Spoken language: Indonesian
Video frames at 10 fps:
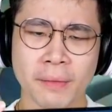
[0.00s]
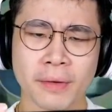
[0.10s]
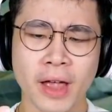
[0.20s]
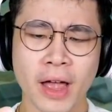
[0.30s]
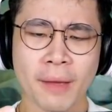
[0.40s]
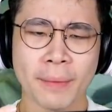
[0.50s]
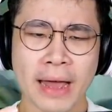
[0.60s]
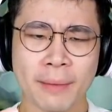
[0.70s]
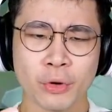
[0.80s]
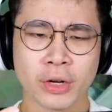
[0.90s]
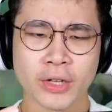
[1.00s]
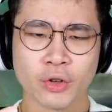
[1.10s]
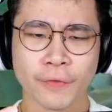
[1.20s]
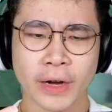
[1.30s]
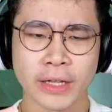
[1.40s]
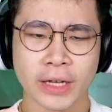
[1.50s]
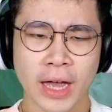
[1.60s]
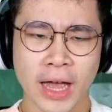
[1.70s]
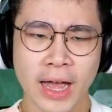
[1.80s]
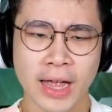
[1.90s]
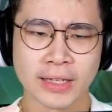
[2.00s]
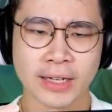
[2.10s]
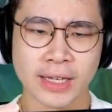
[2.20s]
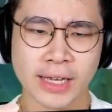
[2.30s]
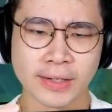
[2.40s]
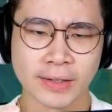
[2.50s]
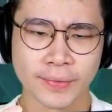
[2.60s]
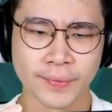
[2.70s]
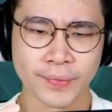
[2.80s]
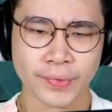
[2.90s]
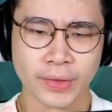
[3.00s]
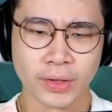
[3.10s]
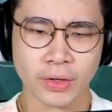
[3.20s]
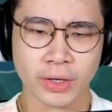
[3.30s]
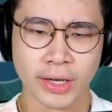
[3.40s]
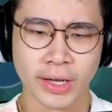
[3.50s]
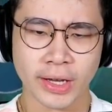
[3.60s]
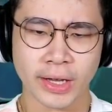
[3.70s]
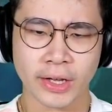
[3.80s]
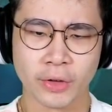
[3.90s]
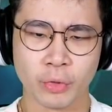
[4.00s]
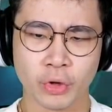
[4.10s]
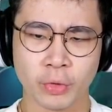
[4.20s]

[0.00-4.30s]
ya melamun guys kufranya guys guys ya oke okay, ayo bunuh